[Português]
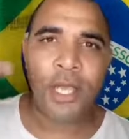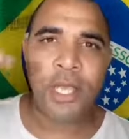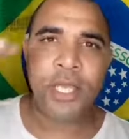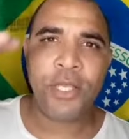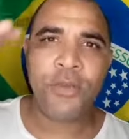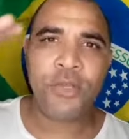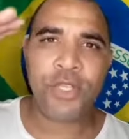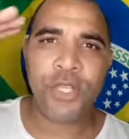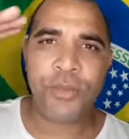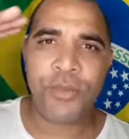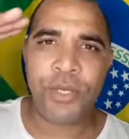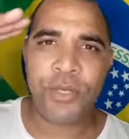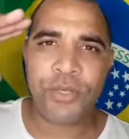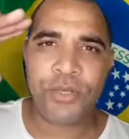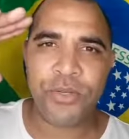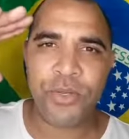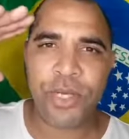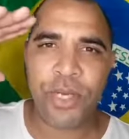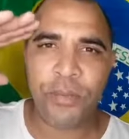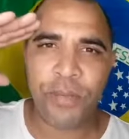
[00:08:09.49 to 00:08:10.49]
Que Deus te
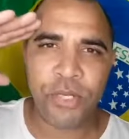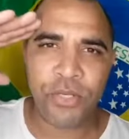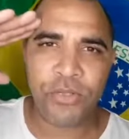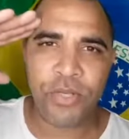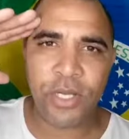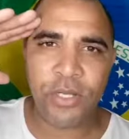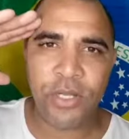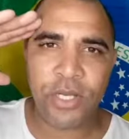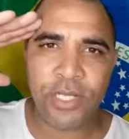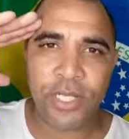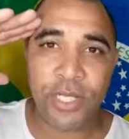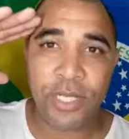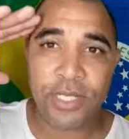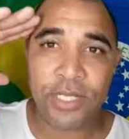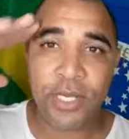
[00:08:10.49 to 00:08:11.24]
abençoe, abençoe a nossa